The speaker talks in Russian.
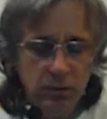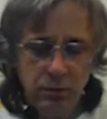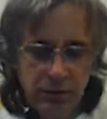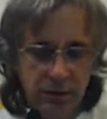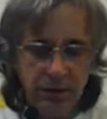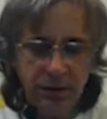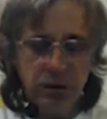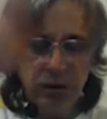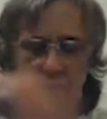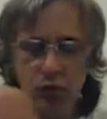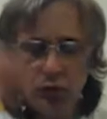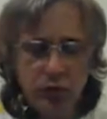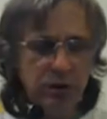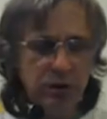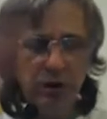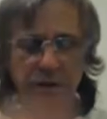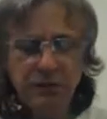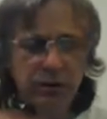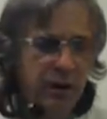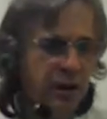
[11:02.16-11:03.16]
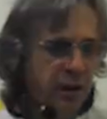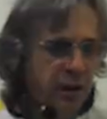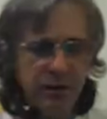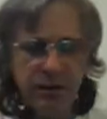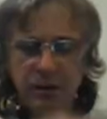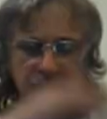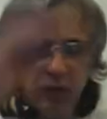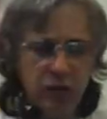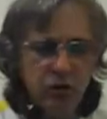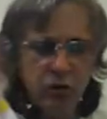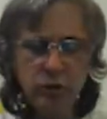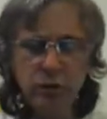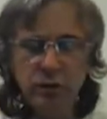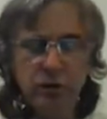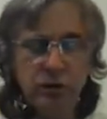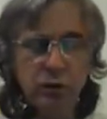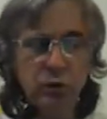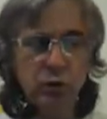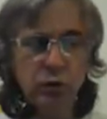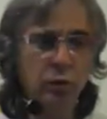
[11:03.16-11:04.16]
я не хочу это верить, не хочу
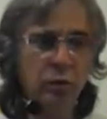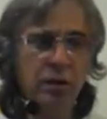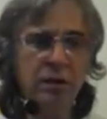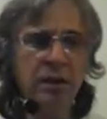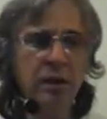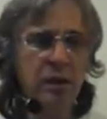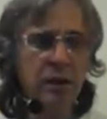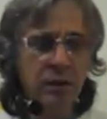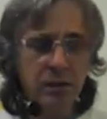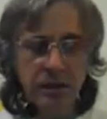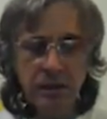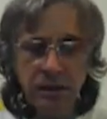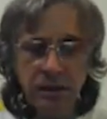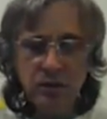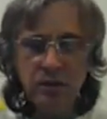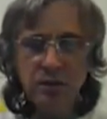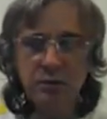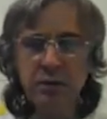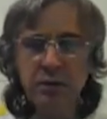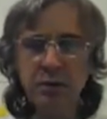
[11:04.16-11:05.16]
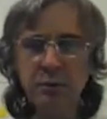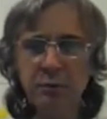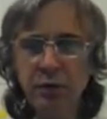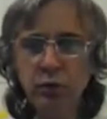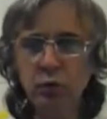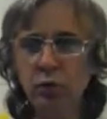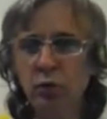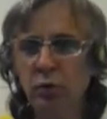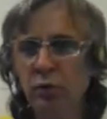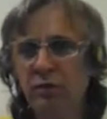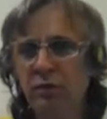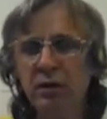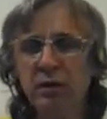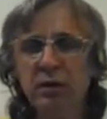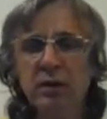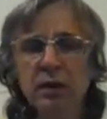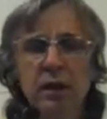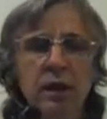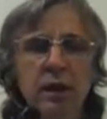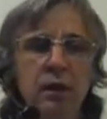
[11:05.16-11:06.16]
это думать, я себе
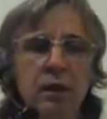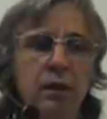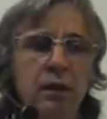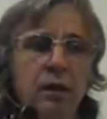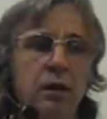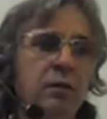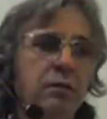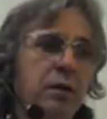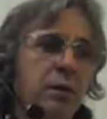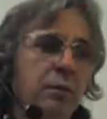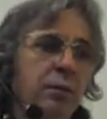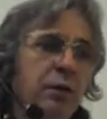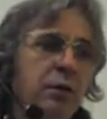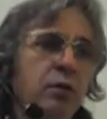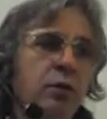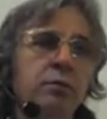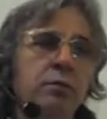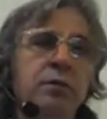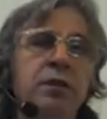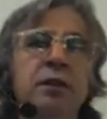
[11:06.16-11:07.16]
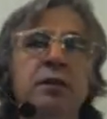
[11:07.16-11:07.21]
придумывал, а, а потом мне